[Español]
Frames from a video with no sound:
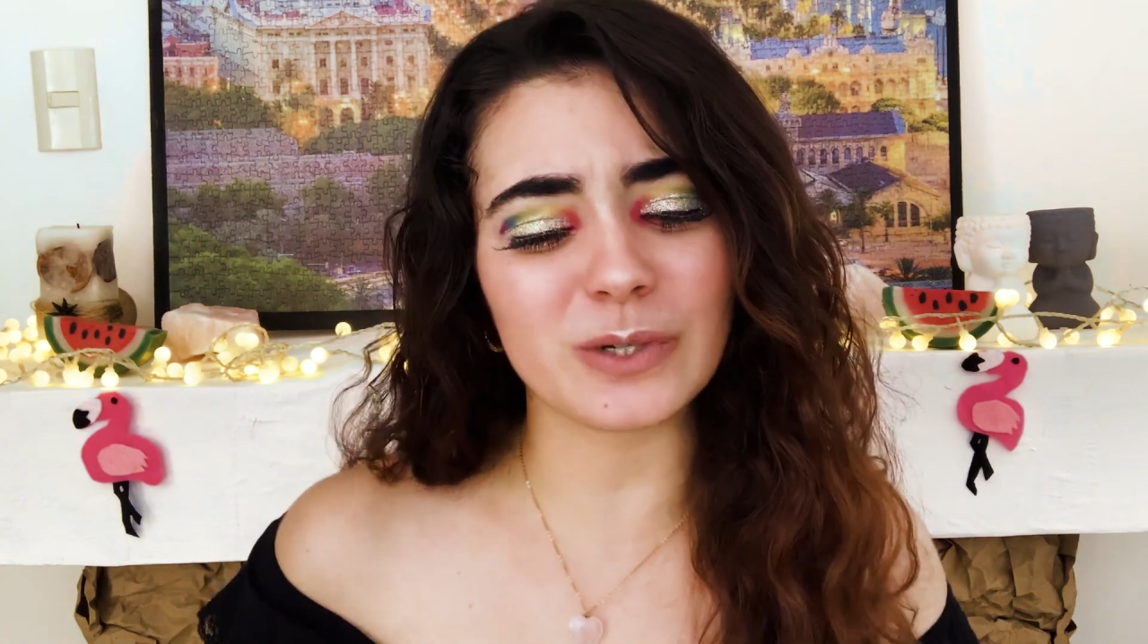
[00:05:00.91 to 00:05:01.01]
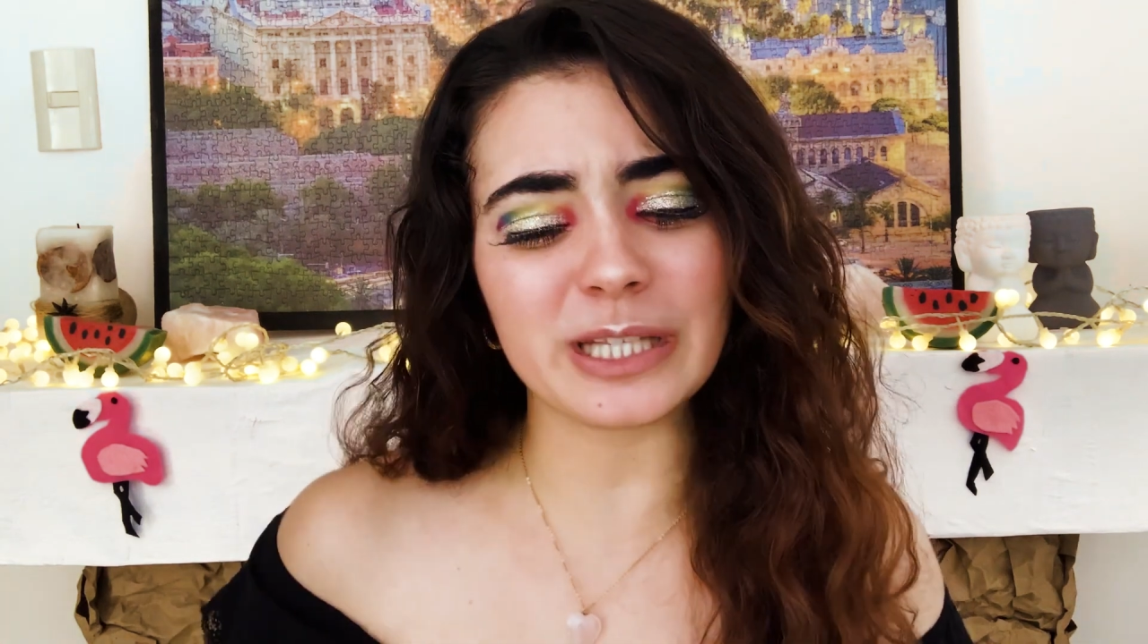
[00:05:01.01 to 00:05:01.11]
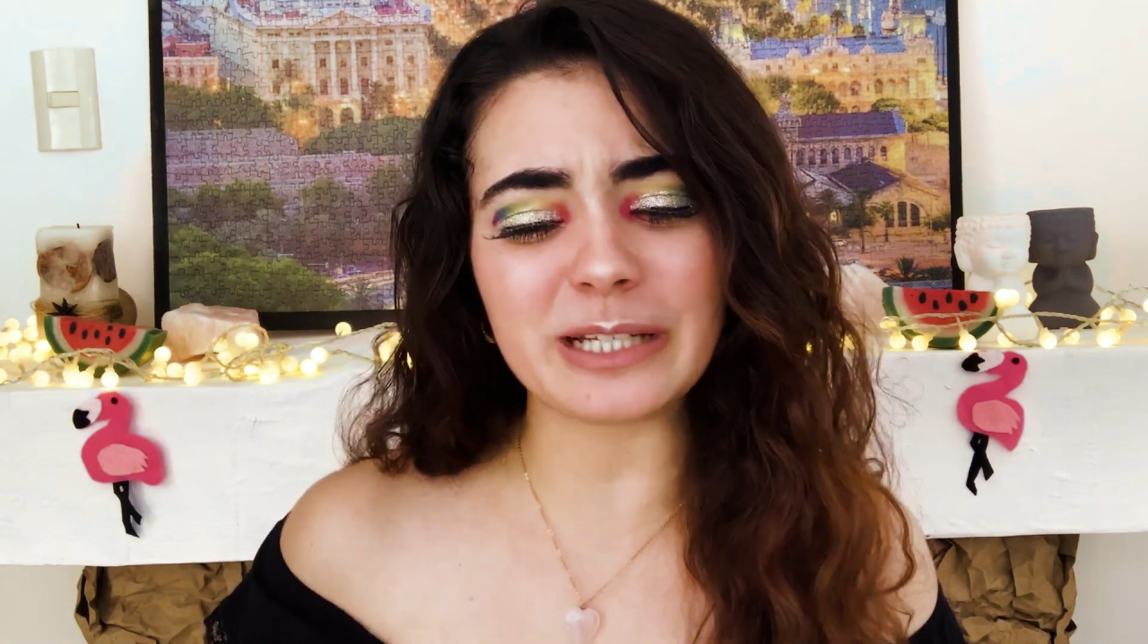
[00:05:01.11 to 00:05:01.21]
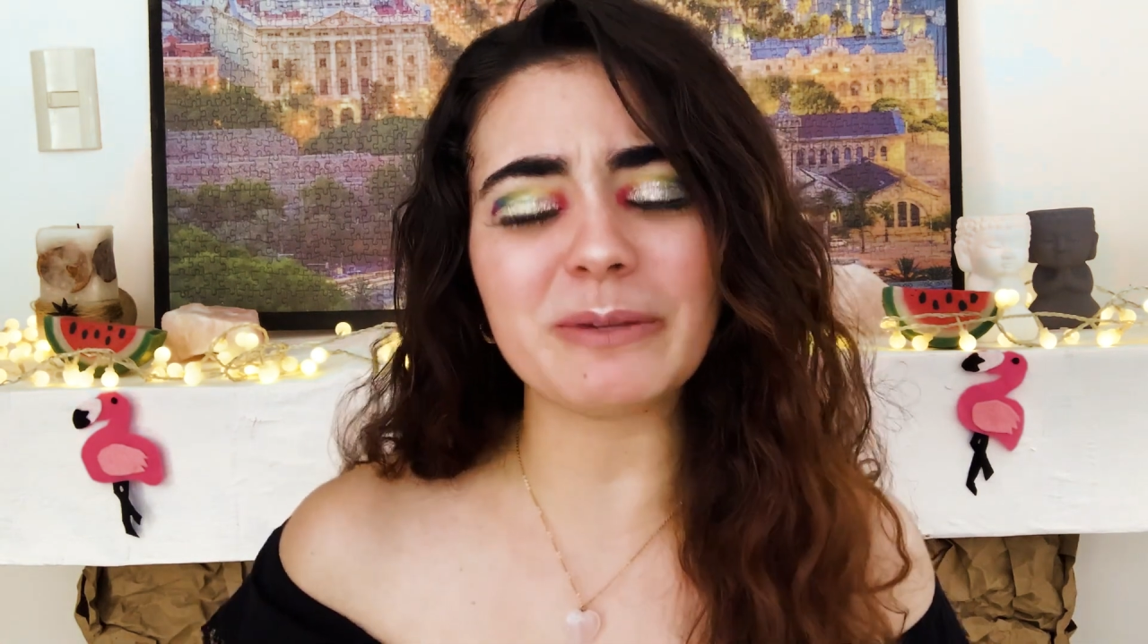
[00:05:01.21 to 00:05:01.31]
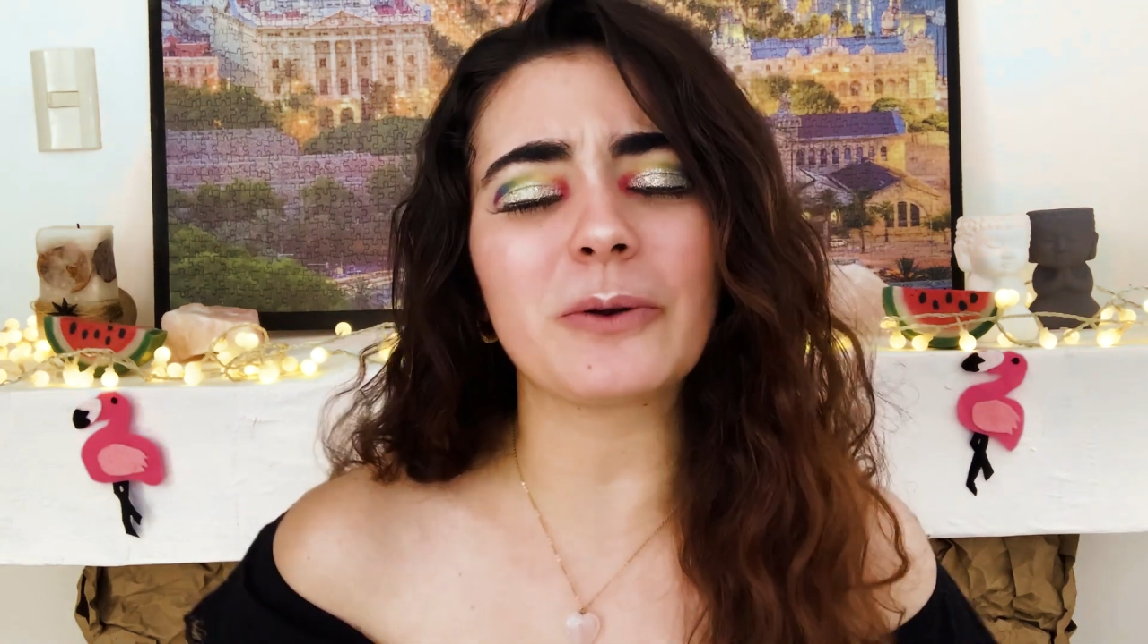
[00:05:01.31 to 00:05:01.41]

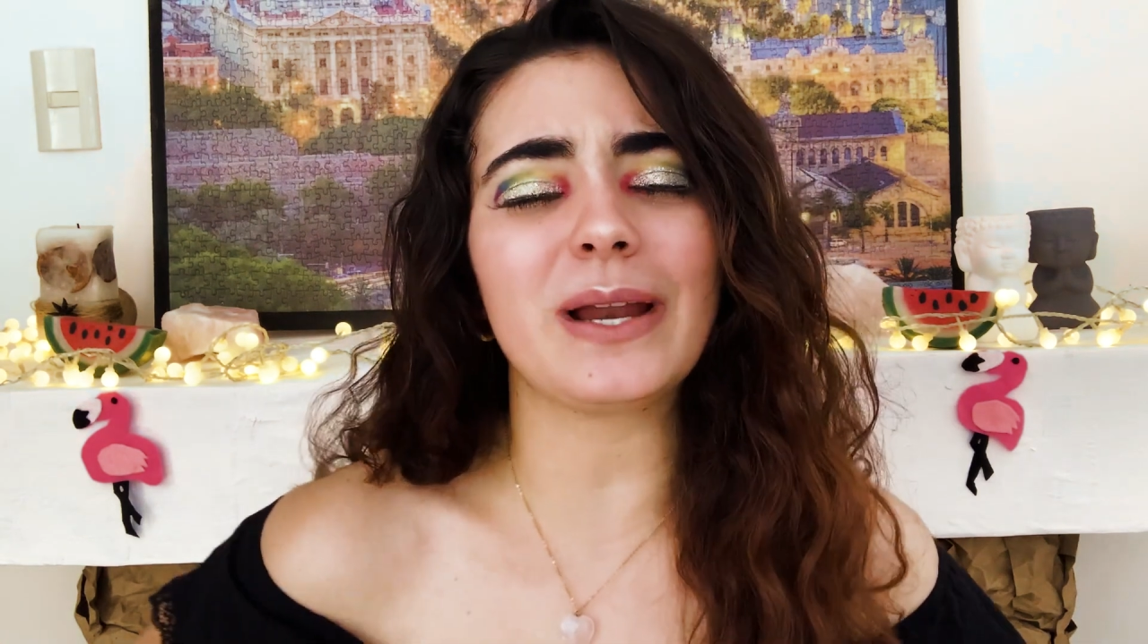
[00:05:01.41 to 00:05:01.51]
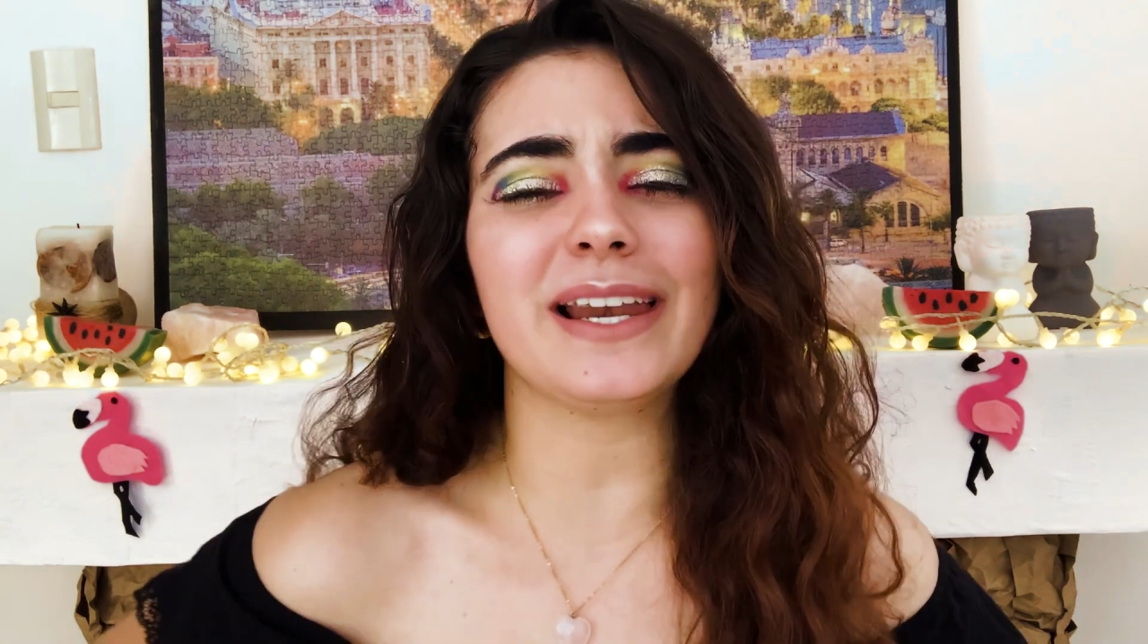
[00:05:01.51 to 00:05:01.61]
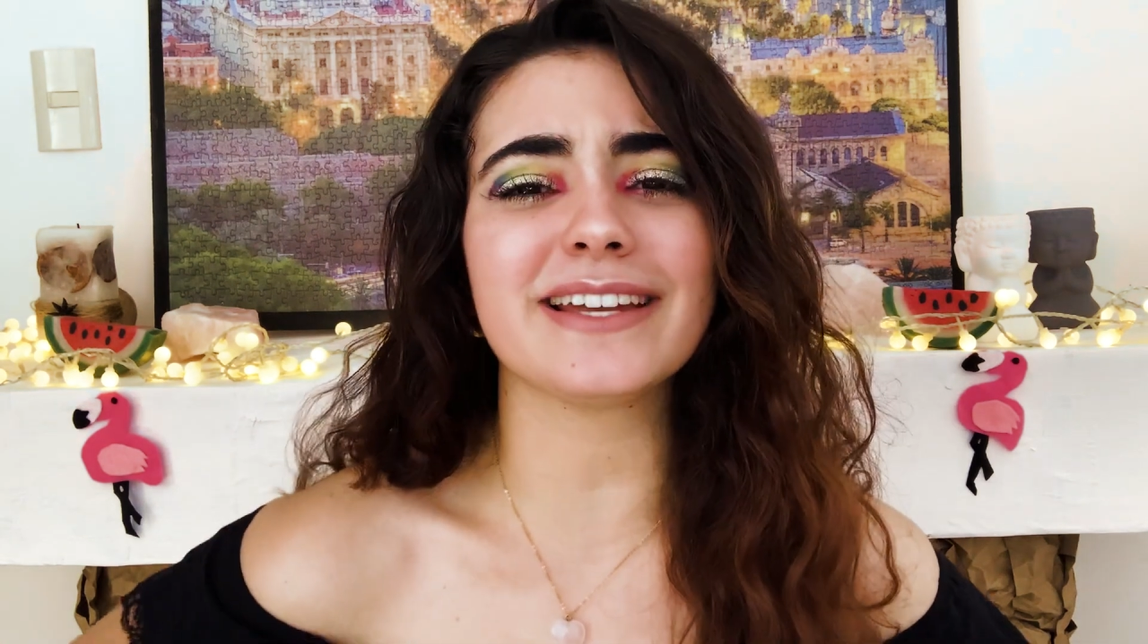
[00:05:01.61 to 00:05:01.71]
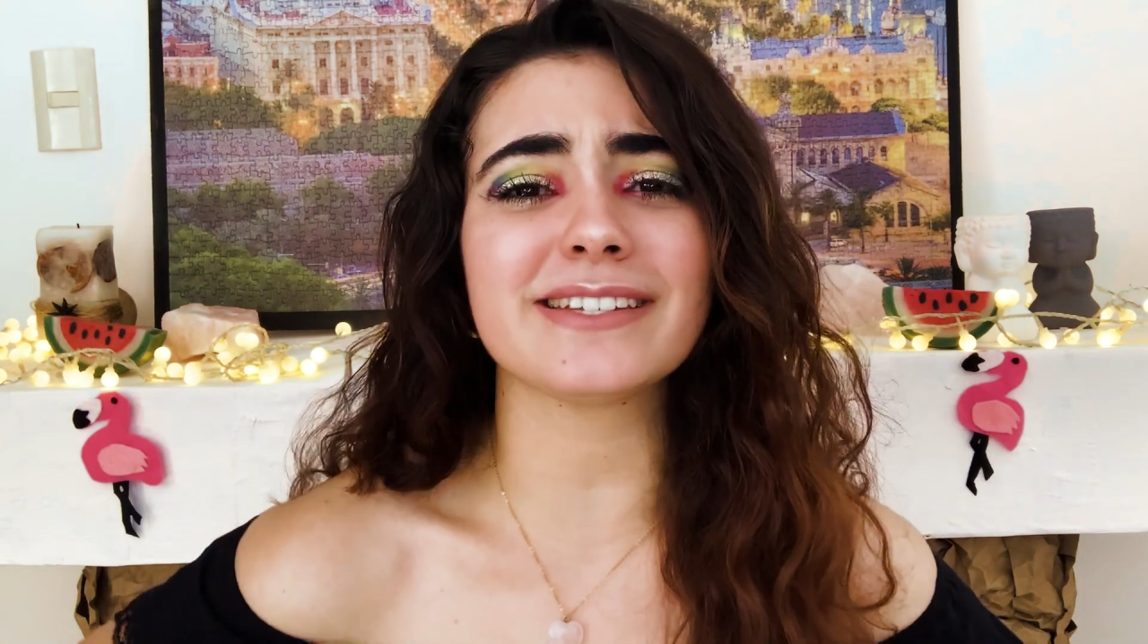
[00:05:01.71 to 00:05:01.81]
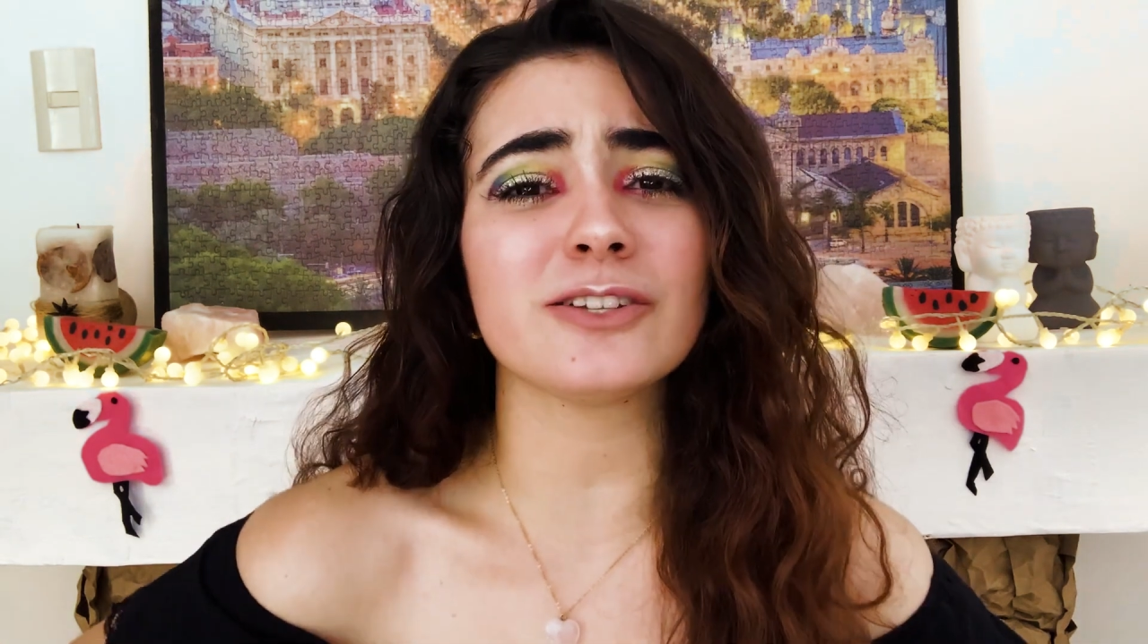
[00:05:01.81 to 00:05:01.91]
Cuéntenme cuál es